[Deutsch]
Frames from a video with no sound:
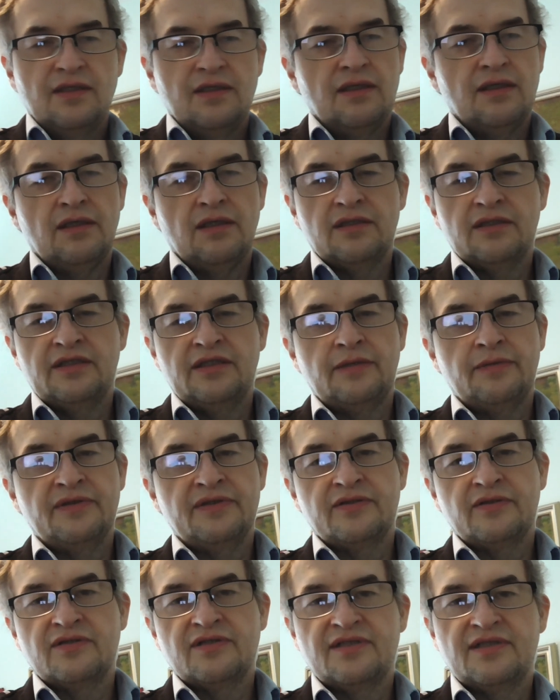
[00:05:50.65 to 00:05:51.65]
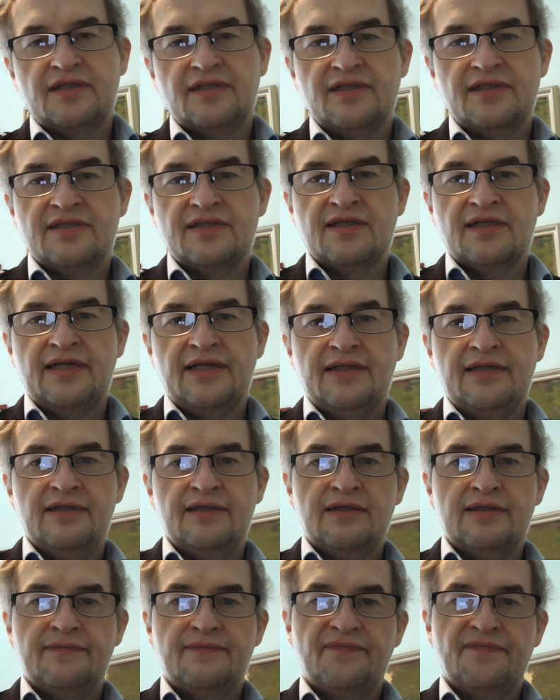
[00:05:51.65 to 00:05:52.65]
ach, ich habe so sattes
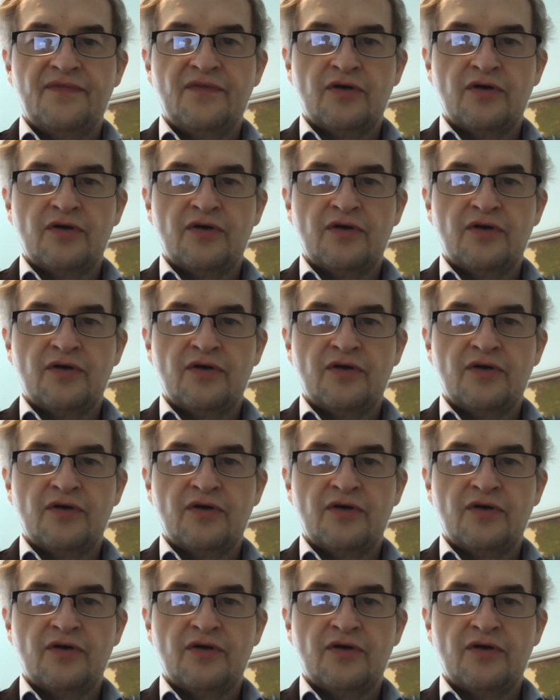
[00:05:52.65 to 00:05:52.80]
Reden, ne?